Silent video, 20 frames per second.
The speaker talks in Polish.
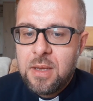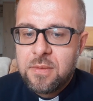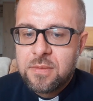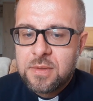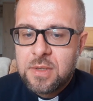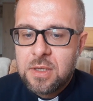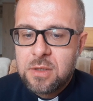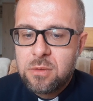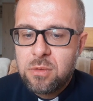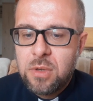
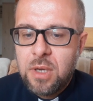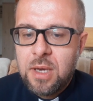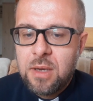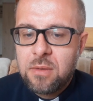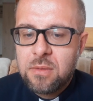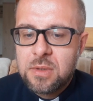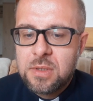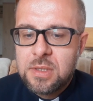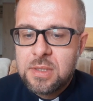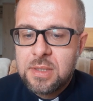
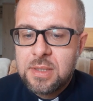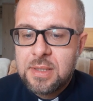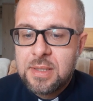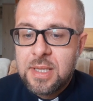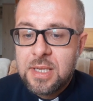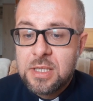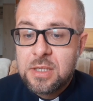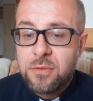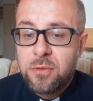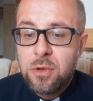Wskazując
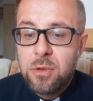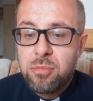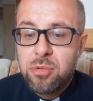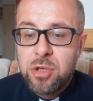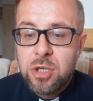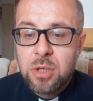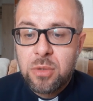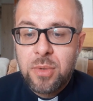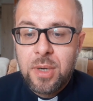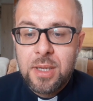na swój
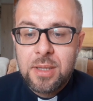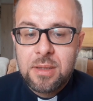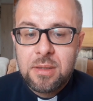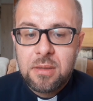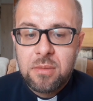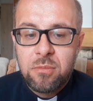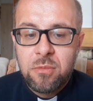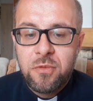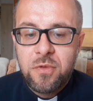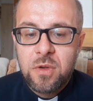
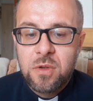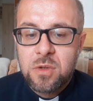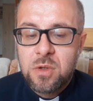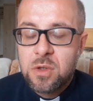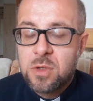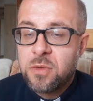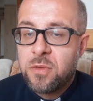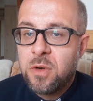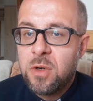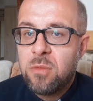przykład, mówiąc
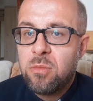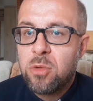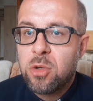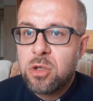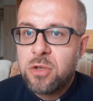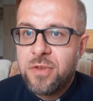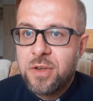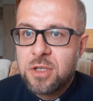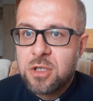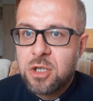o swoim
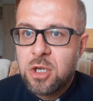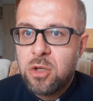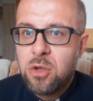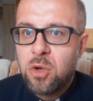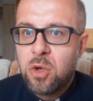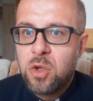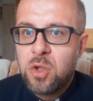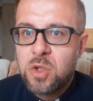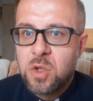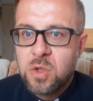
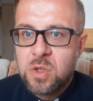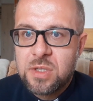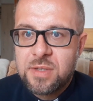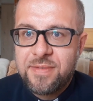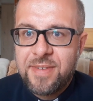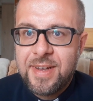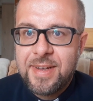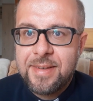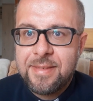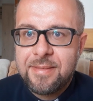doświadczeniu
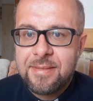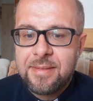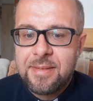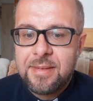ojcostwa,